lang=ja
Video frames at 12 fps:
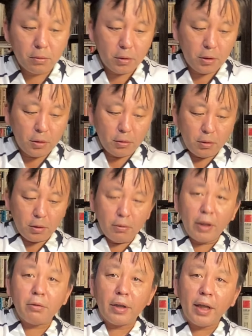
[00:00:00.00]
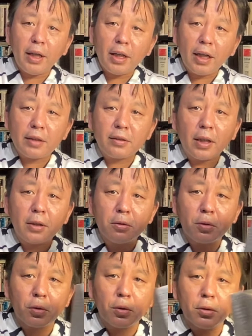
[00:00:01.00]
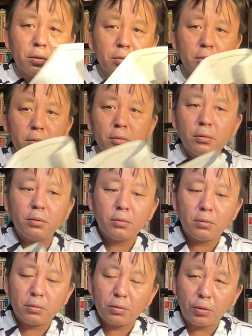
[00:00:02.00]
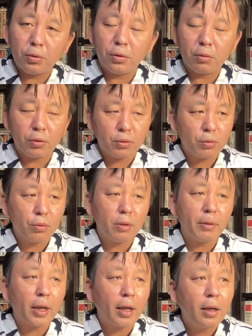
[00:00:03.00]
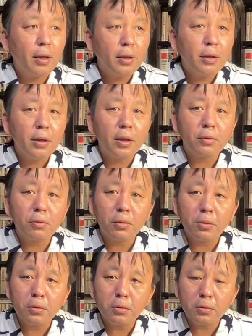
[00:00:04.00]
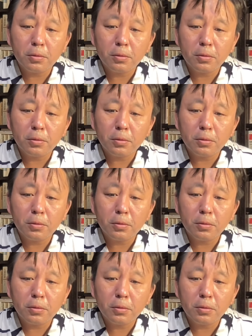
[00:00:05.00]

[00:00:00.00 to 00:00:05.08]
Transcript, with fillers: いいわゆる映画産業というよりもそうどう言えばいいかな、えーと、